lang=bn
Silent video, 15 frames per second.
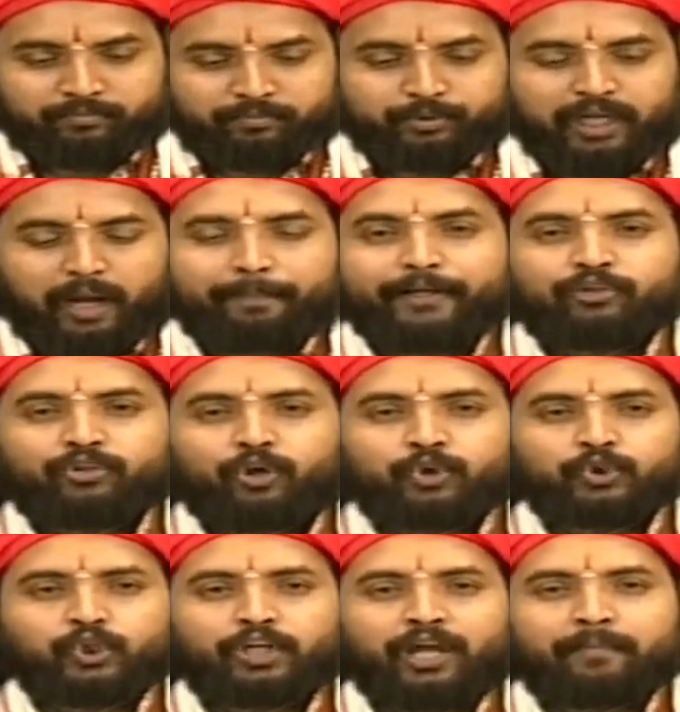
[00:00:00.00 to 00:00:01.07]
সাপের
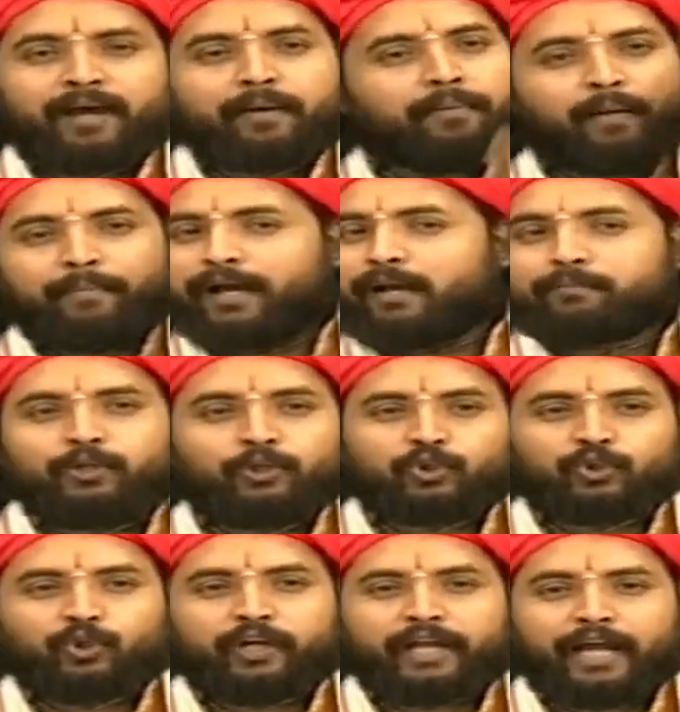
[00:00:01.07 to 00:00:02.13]
দংশনে আমার বাবার মৃত্যু
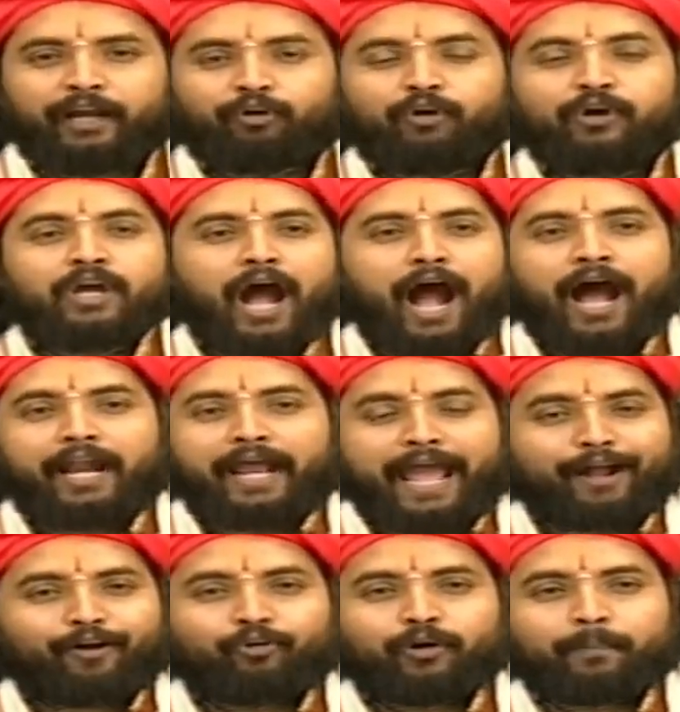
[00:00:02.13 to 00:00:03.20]
হয়ে গেল আর
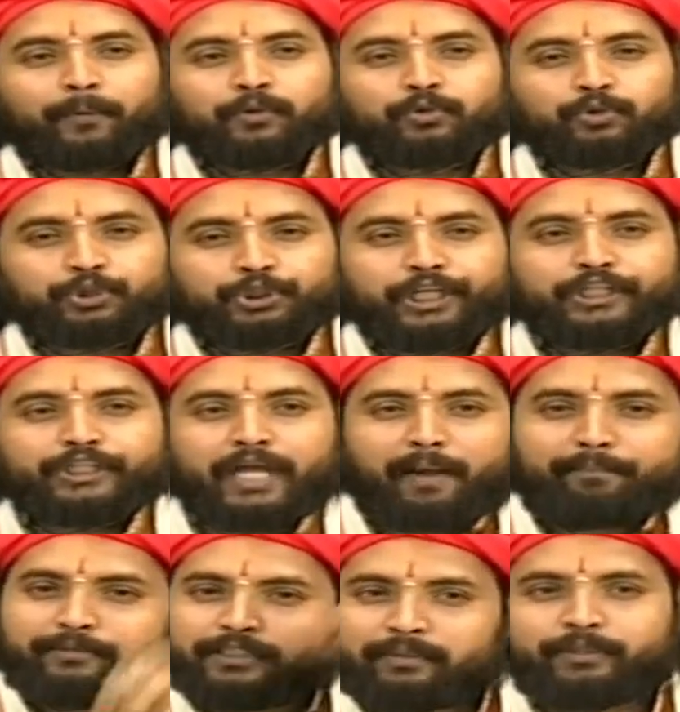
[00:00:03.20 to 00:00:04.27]
এখনও পর্যন্ত সেই সাপ
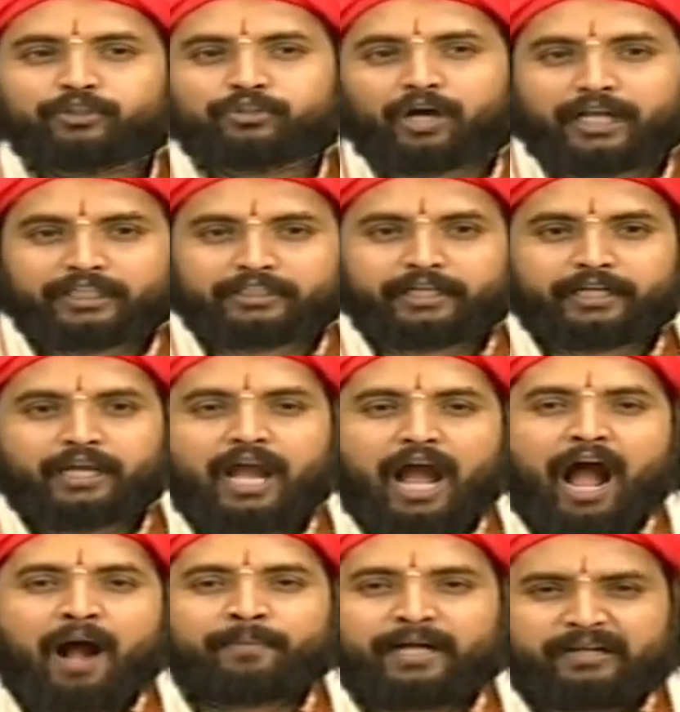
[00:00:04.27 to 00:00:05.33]
জীবিত আছে
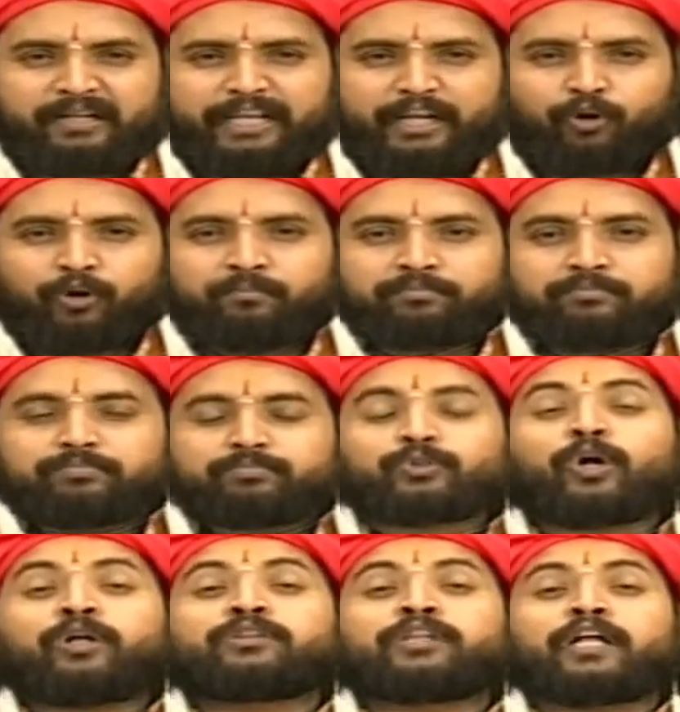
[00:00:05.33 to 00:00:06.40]
আমার এরকম
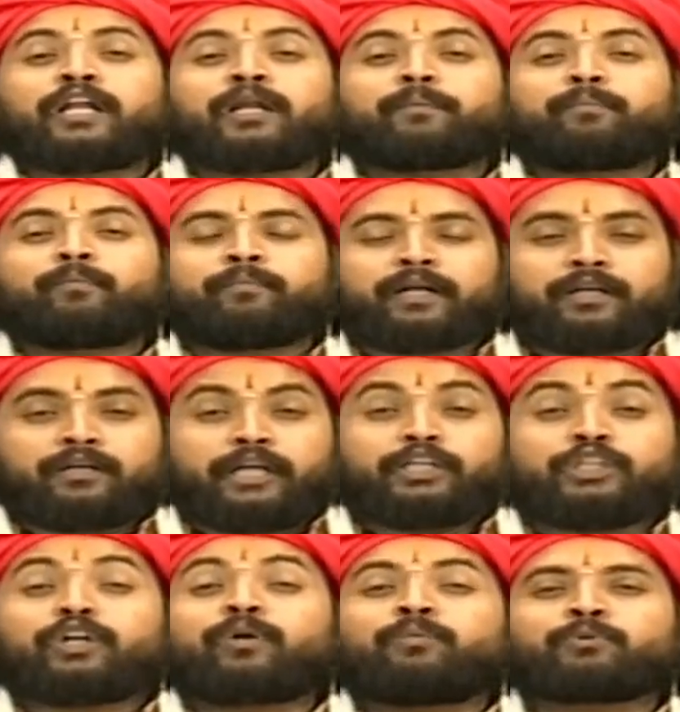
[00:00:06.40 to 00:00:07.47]
সন্তানের মানে এই
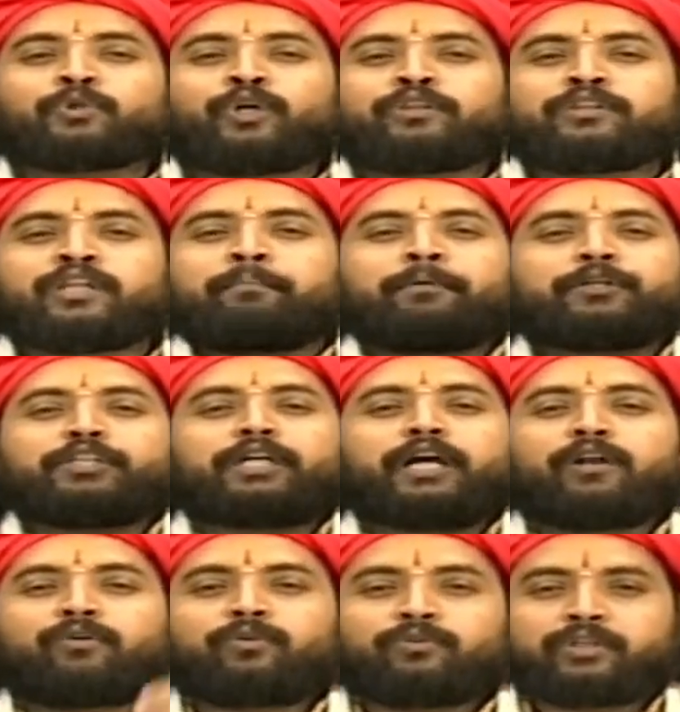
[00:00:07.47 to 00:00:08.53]
রকম সন্তান বেঁচে থাকার
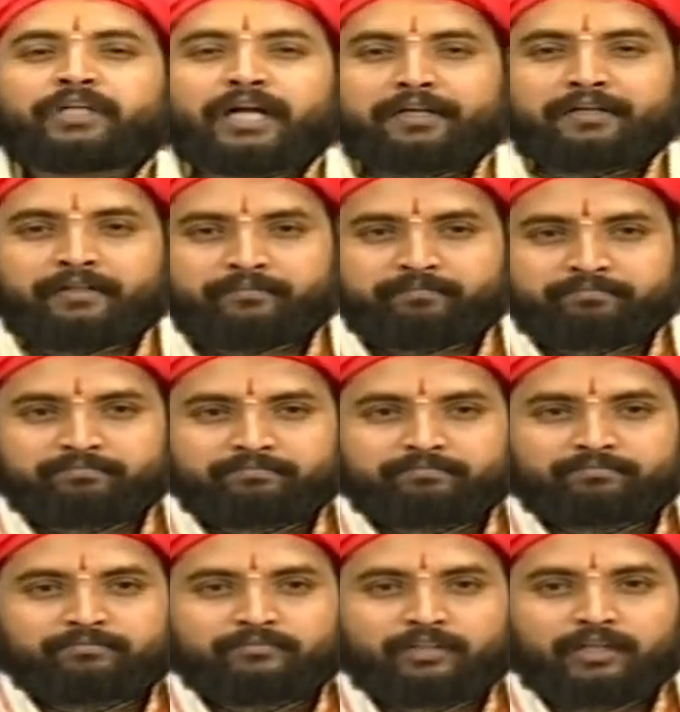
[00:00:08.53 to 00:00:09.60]
কোনো অধিকার নেই
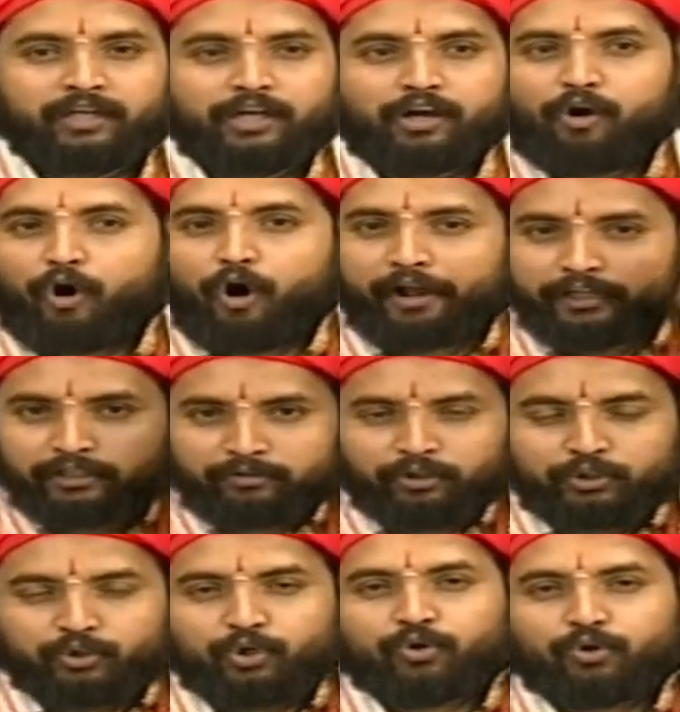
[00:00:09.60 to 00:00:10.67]
হয় ওই
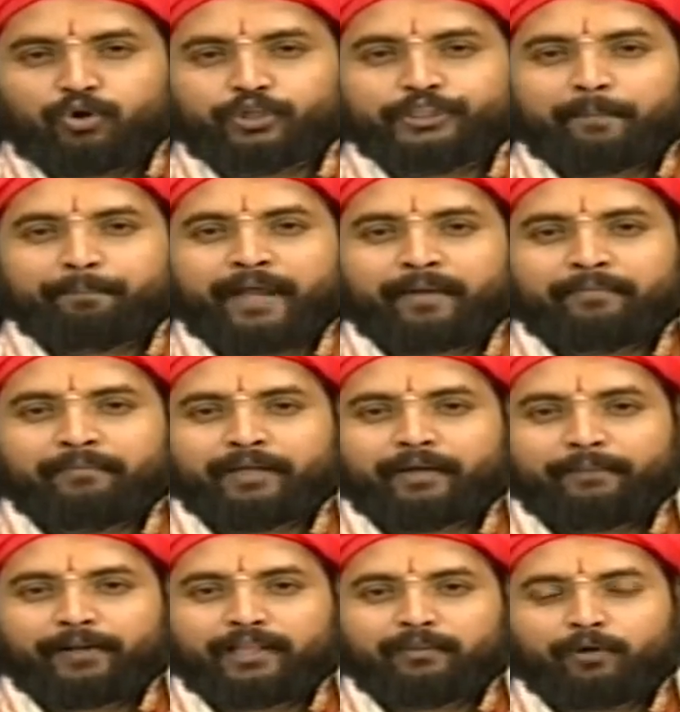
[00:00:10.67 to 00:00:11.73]
তক্ষক সাপকে আমি মেরে
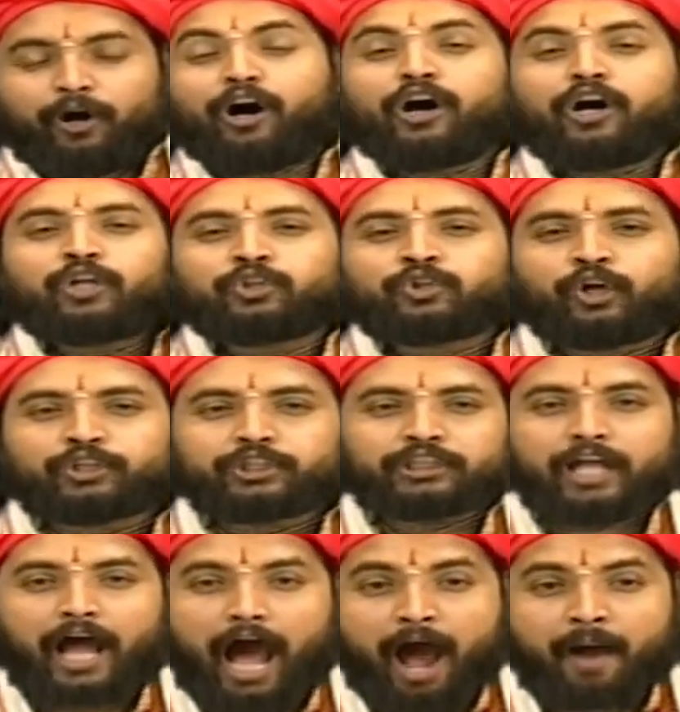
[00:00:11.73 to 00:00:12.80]
ফেলে দেবো নচেত
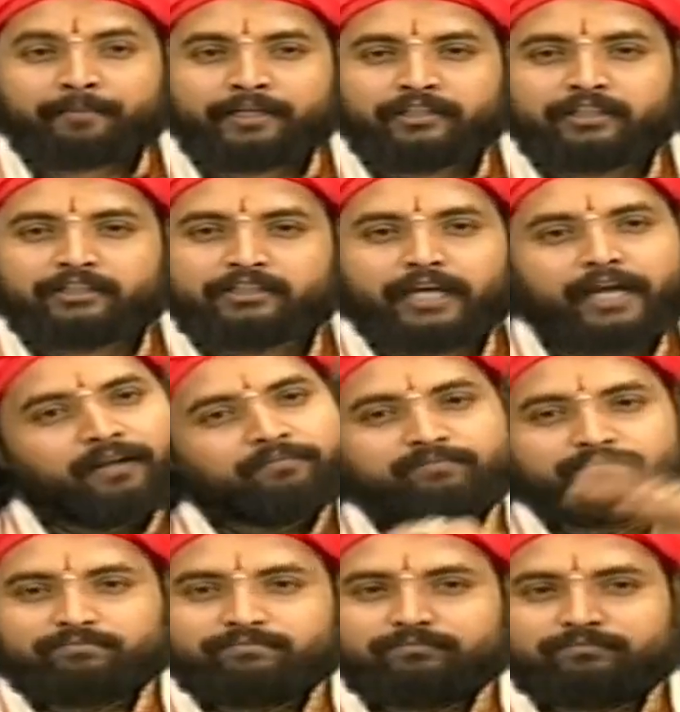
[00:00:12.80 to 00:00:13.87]
আমি নিজে
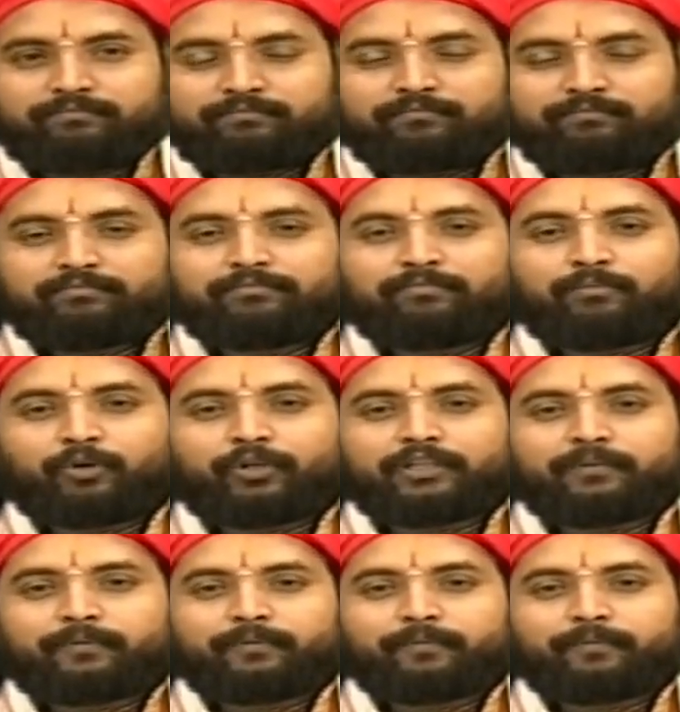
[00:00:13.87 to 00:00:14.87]
মরে যাব